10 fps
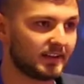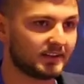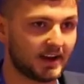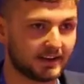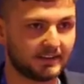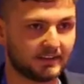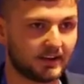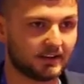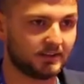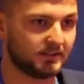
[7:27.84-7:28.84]

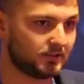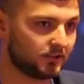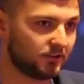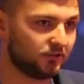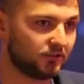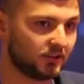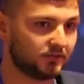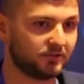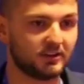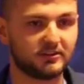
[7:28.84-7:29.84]
atrakcjach
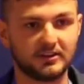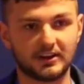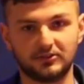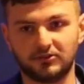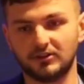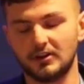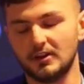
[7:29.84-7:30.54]
historycznych, wszelkich jakichś